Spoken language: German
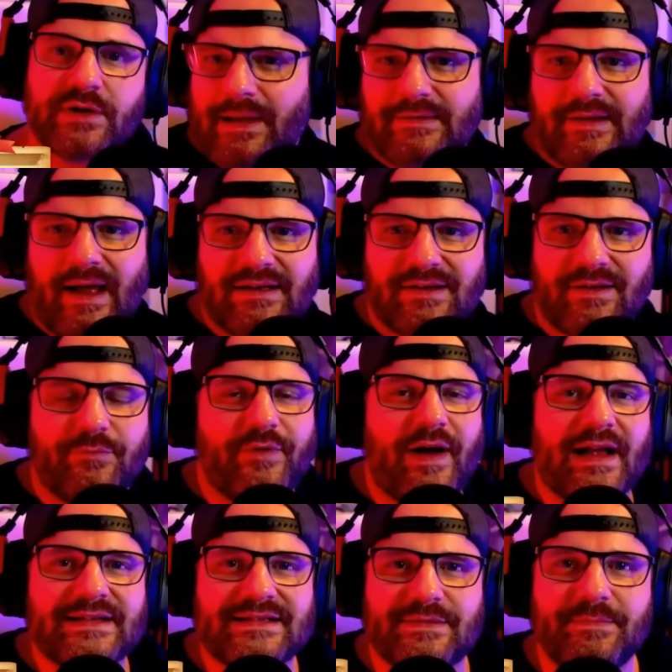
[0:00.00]
Das
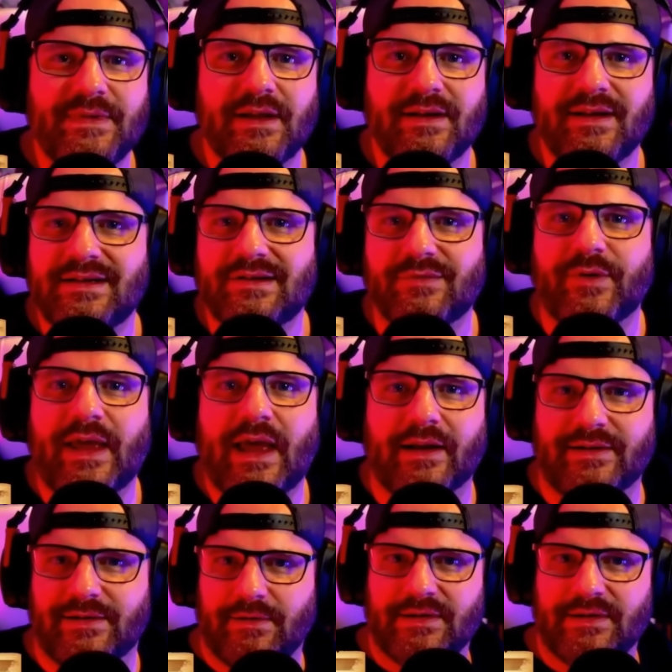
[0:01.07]
war es mir nicht wert.